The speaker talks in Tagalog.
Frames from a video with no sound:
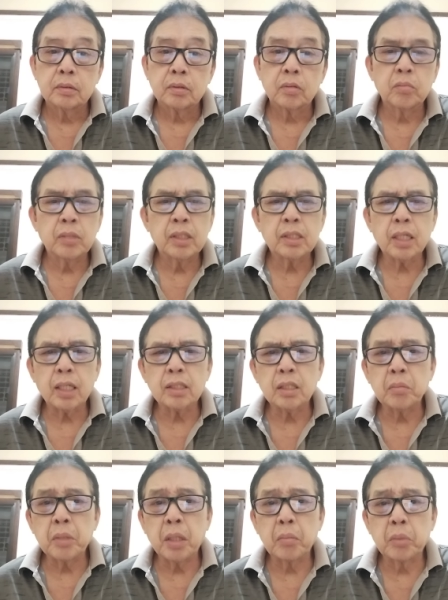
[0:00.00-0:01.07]
Kung minsan kasi
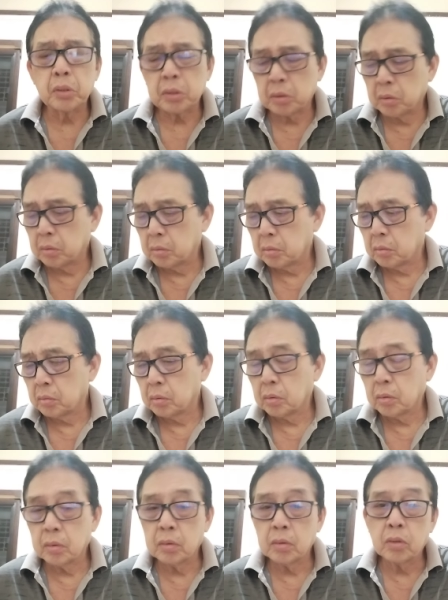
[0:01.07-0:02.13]
mga boss, no?
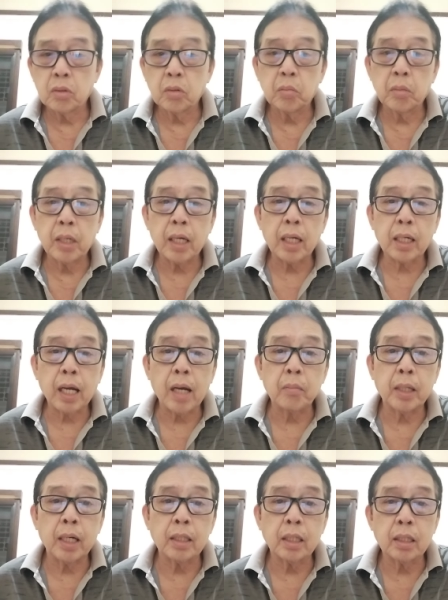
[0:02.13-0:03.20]
Ito mga
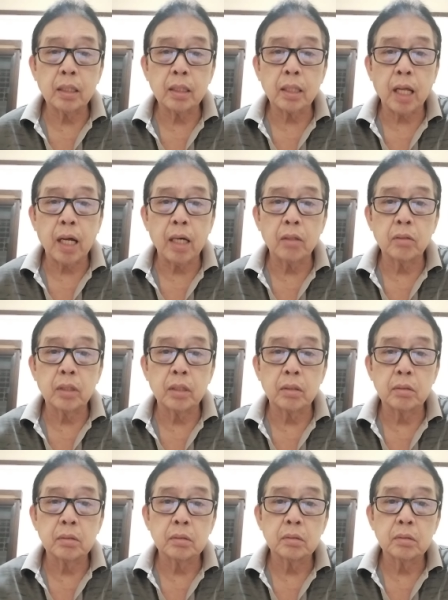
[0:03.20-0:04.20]
kagahamanan ng tao, eh, no?